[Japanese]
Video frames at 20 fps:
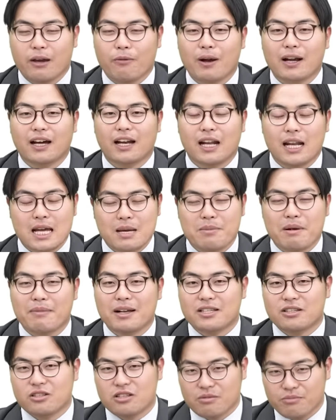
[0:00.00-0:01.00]
わからないま
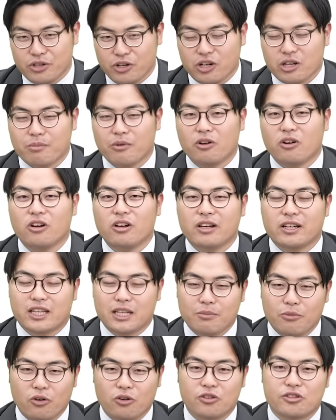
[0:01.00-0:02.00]
ま進むよりも
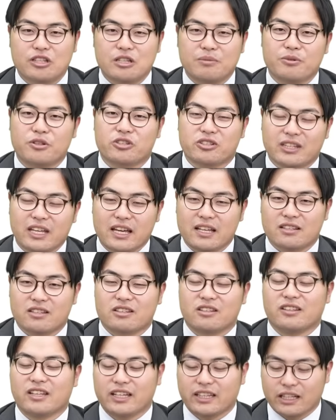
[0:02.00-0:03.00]
疑問を潰して
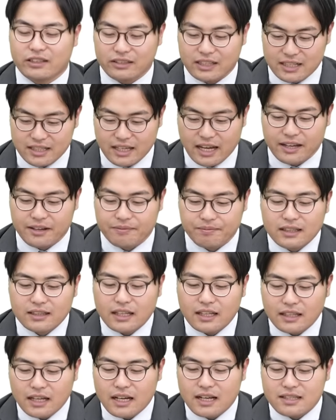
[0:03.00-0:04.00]
進んでいってください。
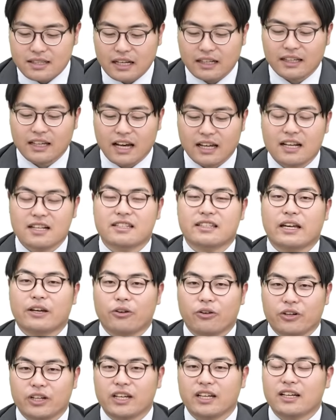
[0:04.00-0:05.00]
たださっき話した
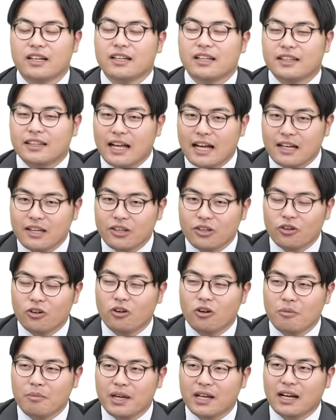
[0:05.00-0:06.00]
ように何
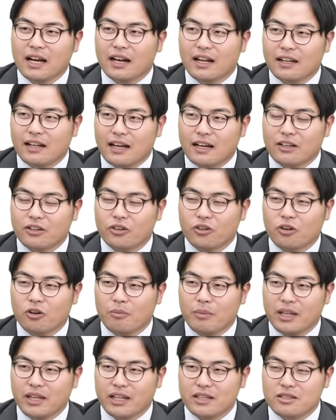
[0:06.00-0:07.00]
行目から何
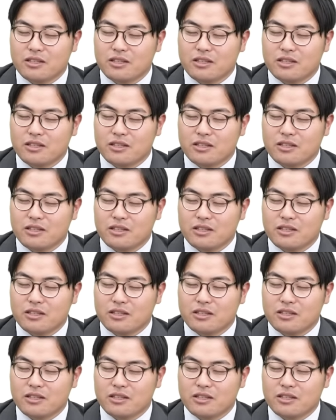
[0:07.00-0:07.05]
行目で